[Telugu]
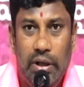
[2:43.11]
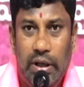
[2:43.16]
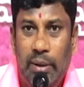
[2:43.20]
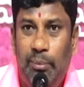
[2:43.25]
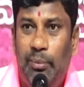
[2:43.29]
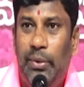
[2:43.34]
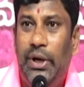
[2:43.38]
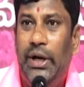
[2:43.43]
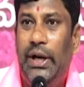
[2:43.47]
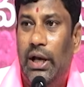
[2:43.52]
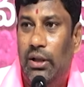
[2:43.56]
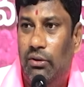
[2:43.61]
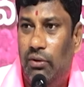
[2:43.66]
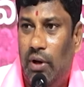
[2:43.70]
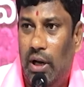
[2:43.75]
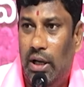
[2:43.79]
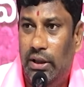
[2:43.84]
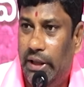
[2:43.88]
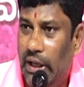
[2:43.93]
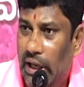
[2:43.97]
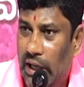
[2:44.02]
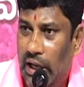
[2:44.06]
ఈ మీడియా
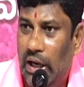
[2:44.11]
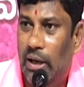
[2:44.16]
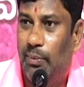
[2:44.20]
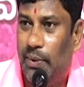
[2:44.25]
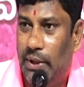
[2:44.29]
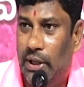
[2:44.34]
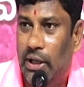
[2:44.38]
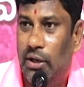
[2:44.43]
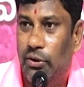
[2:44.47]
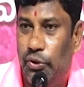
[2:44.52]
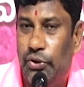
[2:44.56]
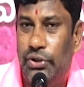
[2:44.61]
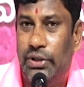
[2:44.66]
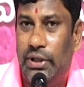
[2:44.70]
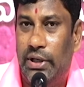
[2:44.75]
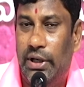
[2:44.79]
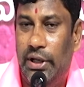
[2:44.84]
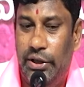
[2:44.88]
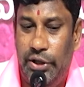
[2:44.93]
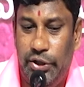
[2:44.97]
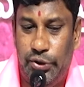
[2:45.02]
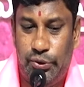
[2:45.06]
ద్వారా తెలంగాణ ప్రజల
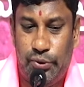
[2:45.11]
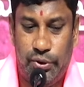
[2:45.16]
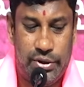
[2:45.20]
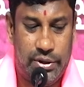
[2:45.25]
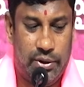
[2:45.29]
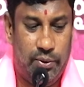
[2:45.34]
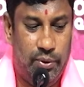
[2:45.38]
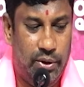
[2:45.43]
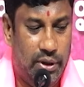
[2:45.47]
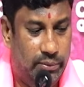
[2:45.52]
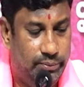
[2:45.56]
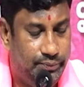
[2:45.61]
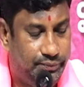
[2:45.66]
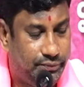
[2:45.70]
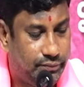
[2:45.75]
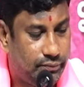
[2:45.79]
దృష్టికి నేను తీసుకొస్తా ఉన్నా